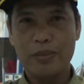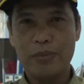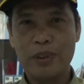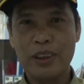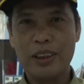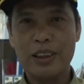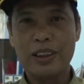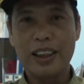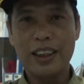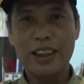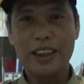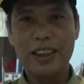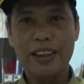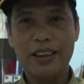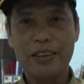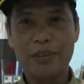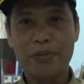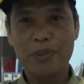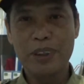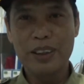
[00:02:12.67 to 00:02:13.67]

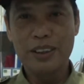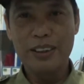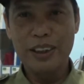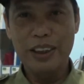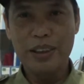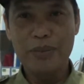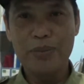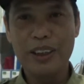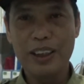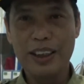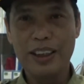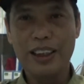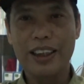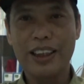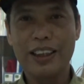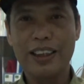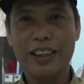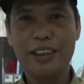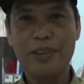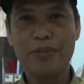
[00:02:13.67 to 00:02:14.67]
menteri menteri
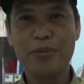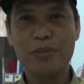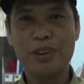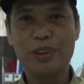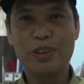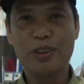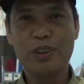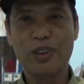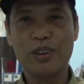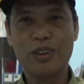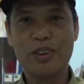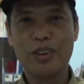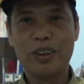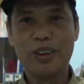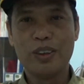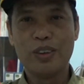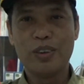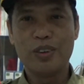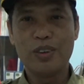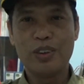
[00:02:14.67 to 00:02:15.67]
pendidikan aja menyuruh
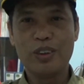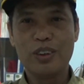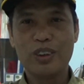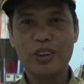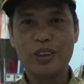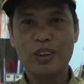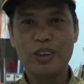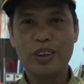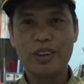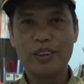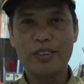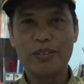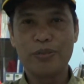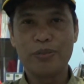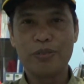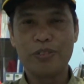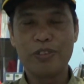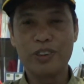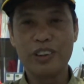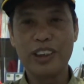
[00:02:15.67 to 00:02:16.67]
untuk
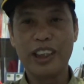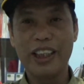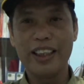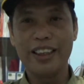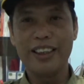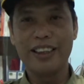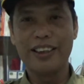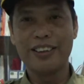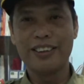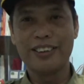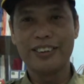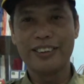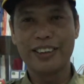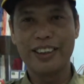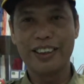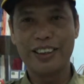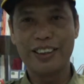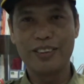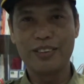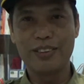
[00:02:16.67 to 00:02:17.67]
full day
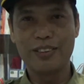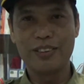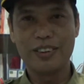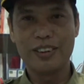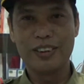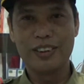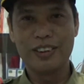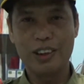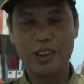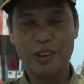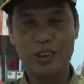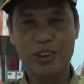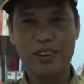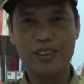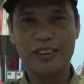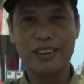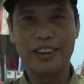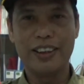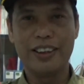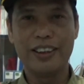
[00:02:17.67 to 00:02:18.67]
gitu school
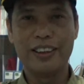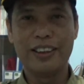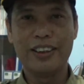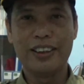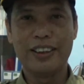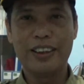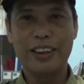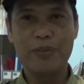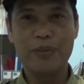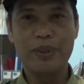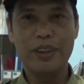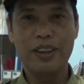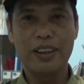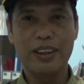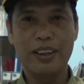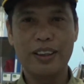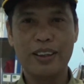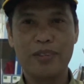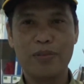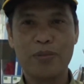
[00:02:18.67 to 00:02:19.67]
tapi
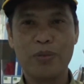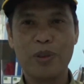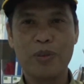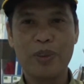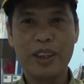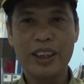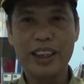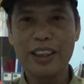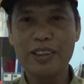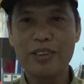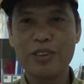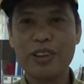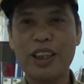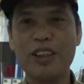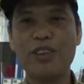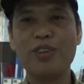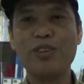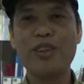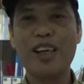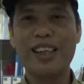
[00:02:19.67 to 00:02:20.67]
Muhammadiyah sudah
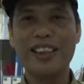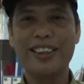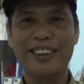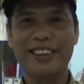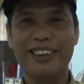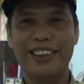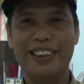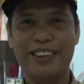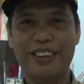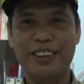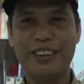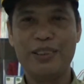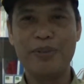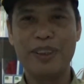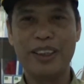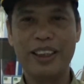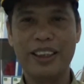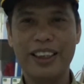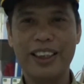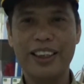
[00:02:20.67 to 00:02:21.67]
duluan gitu
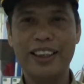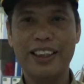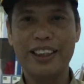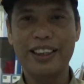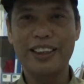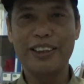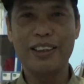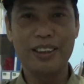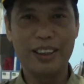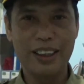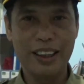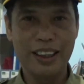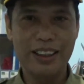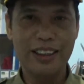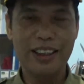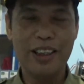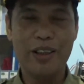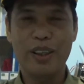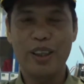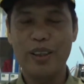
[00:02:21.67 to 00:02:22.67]
dibandingkan dengan dengan
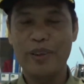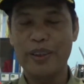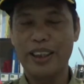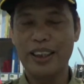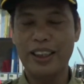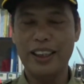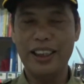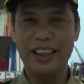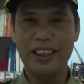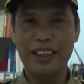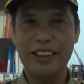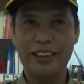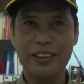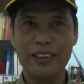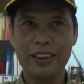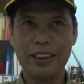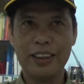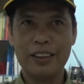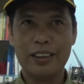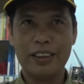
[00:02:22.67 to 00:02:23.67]
kawan-kawan yang lain
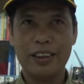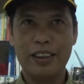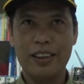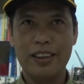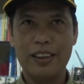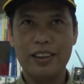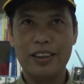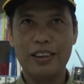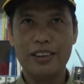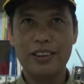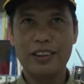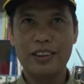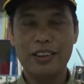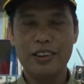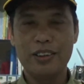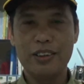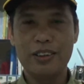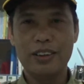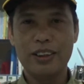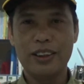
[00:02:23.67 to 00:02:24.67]
eh,
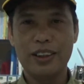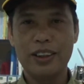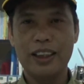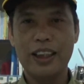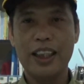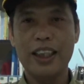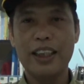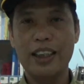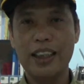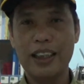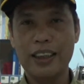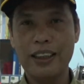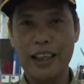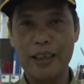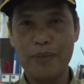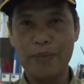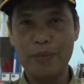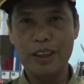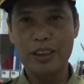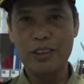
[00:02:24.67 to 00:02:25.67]
terus kehadiran
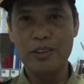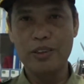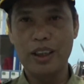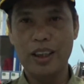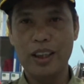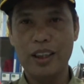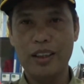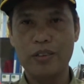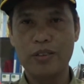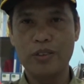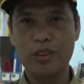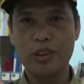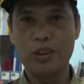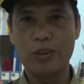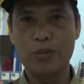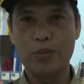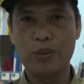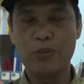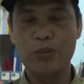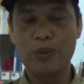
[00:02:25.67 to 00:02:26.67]
kami juga untuk
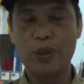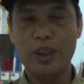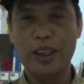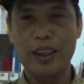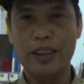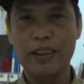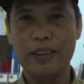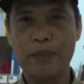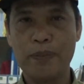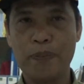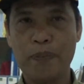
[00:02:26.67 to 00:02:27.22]
membuat